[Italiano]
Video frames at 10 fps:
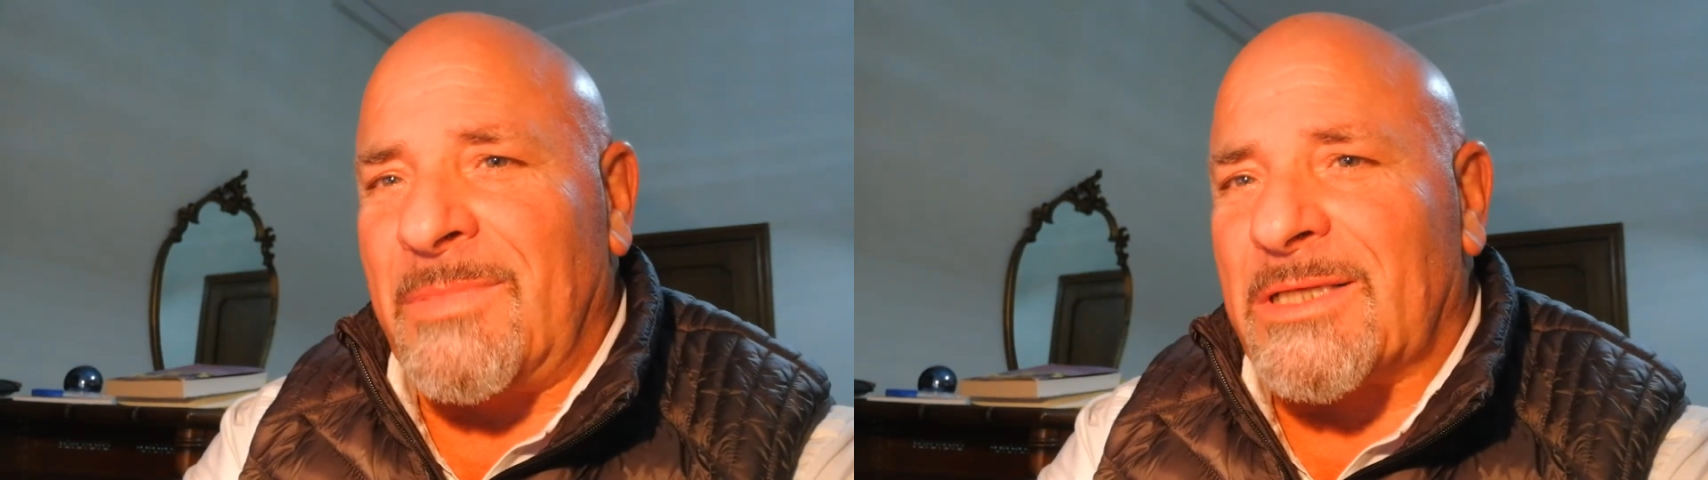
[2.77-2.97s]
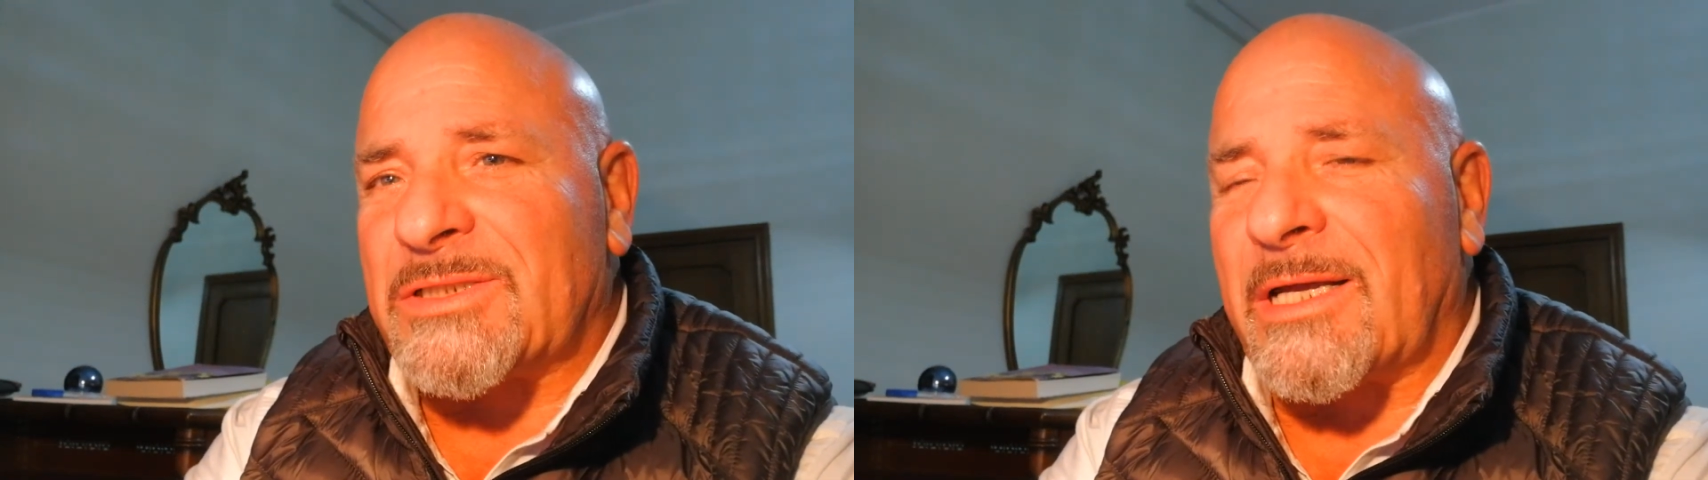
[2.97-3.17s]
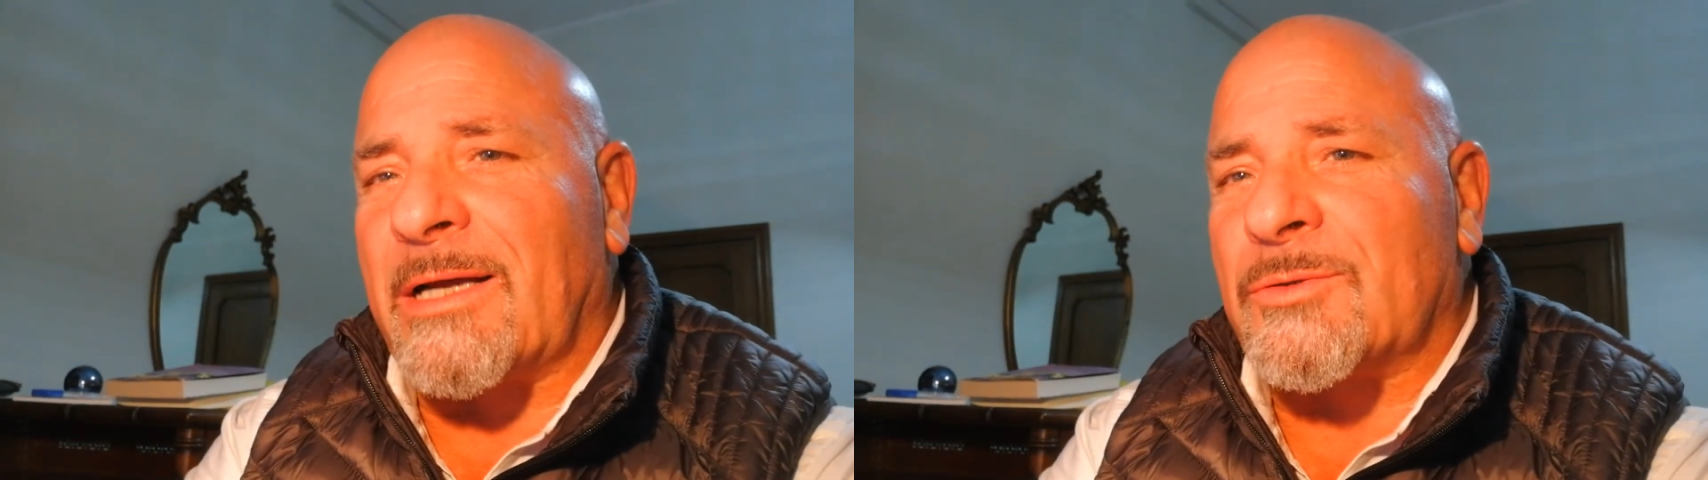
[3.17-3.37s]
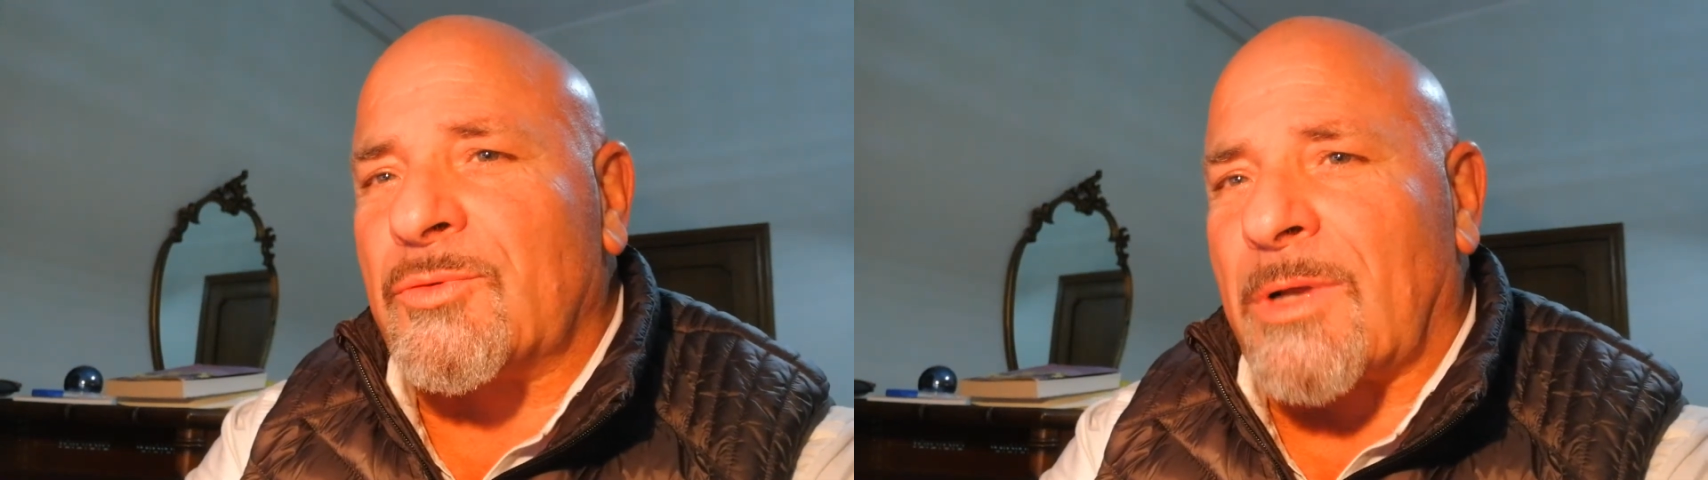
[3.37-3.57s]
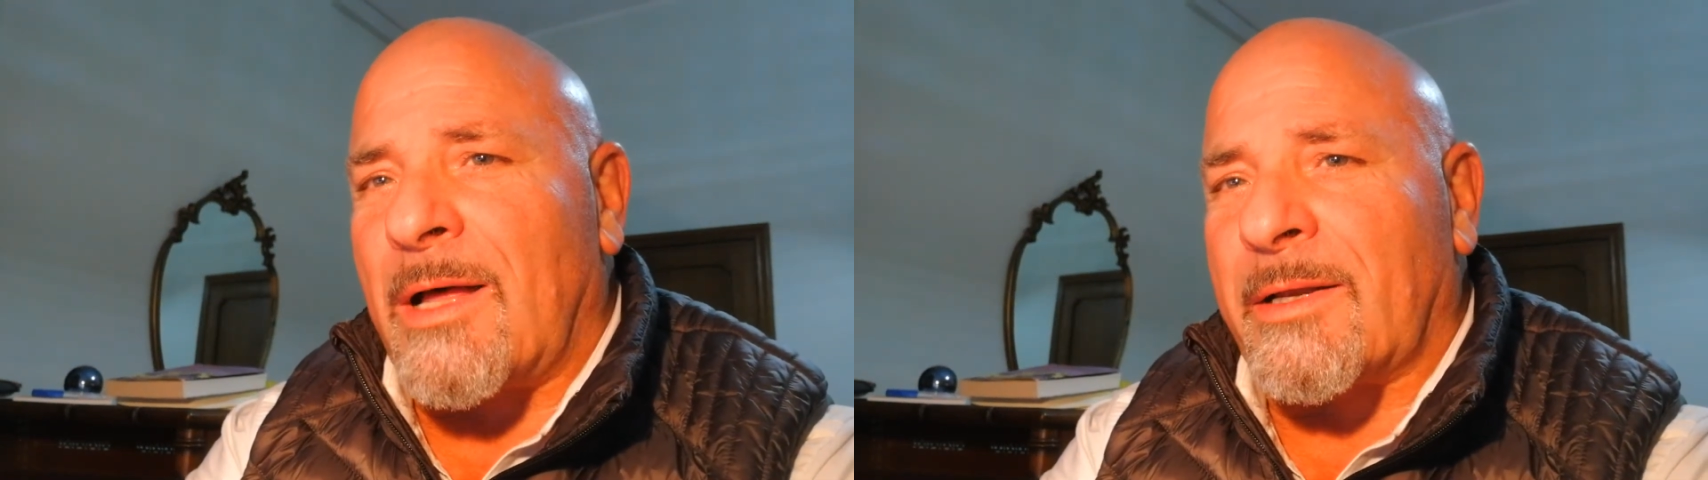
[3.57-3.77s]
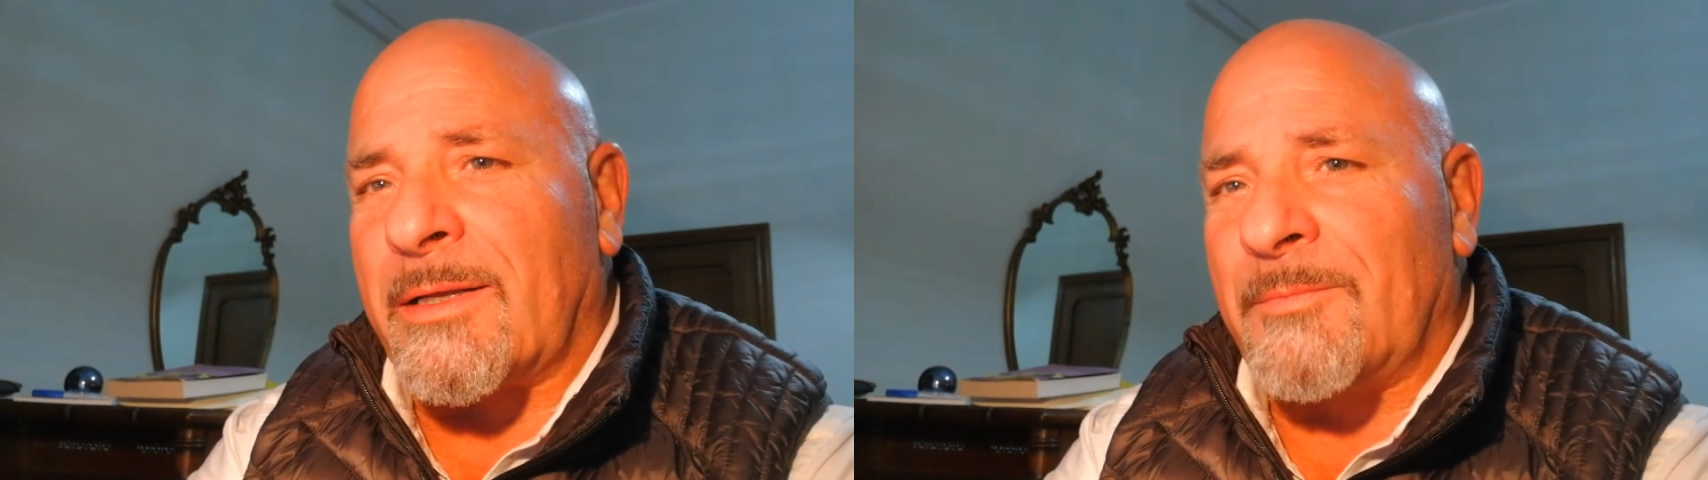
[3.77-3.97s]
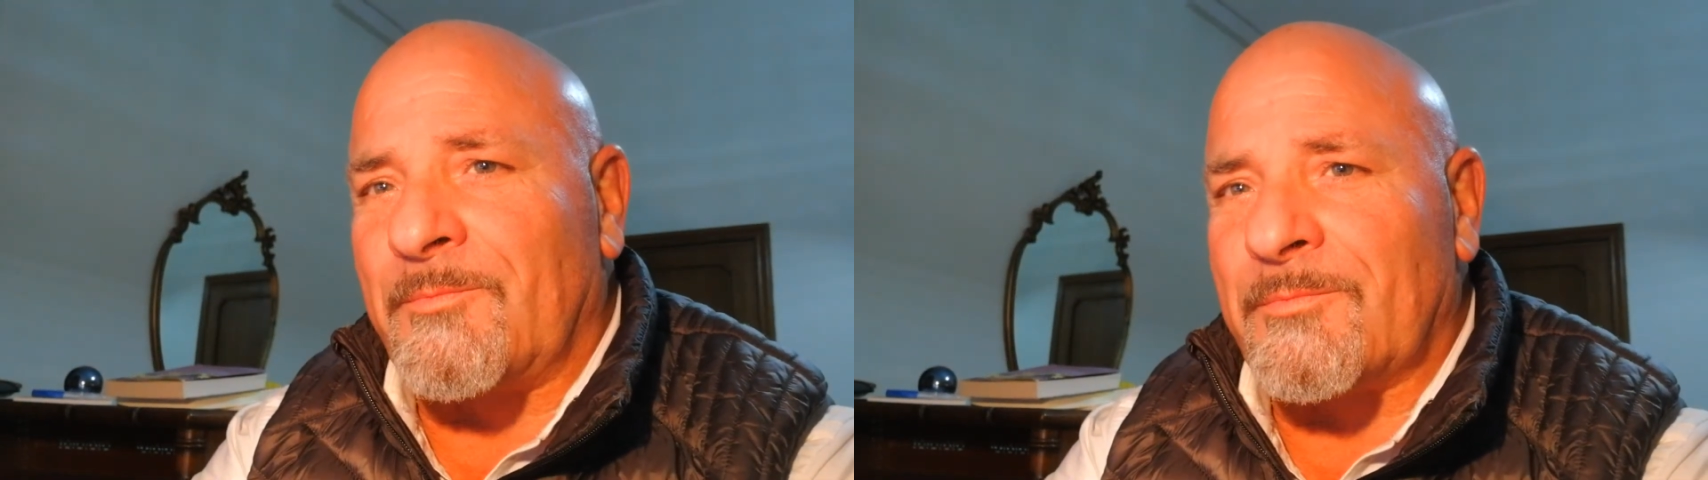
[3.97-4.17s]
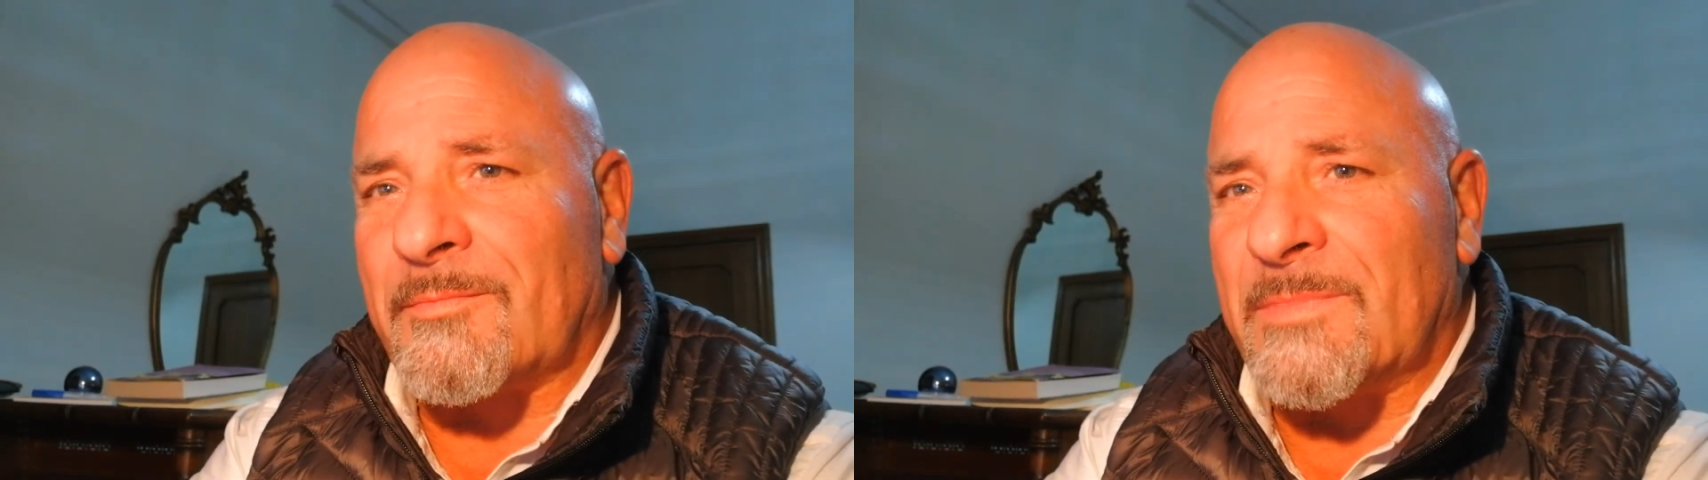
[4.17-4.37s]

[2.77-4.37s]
mi lasciai catturare